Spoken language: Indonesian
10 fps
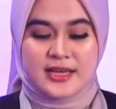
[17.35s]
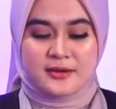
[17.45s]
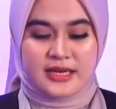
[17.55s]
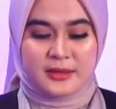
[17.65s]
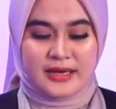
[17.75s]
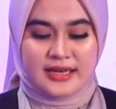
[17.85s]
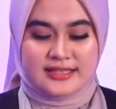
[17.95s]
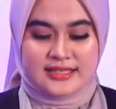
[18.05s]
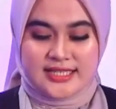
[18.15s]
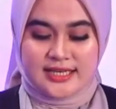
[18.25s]
Baik Pak
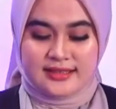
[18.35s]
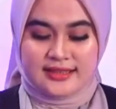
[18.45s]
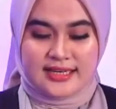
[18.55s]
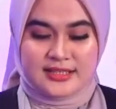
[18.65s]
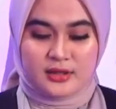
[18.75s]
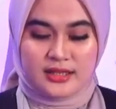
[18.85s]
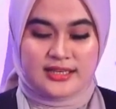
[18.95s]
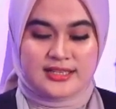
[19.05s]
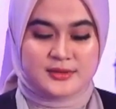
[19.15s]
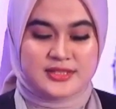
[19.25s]
Dirjen, kita lanjutkan
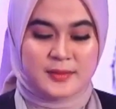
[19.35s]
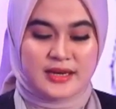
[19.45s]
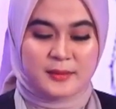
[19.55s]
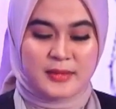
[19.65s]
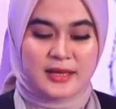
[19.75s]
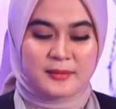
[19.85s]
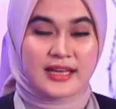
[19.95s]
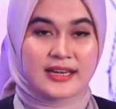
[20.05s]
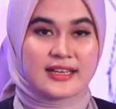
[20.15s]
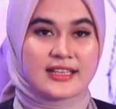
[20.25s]
diskusi pada malam
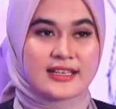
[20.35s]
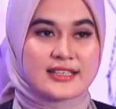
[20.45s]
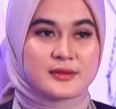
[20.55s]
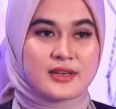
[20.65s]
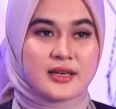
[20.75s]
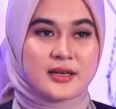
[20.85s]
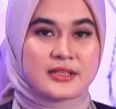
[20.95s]
hari ini. Tadi sudah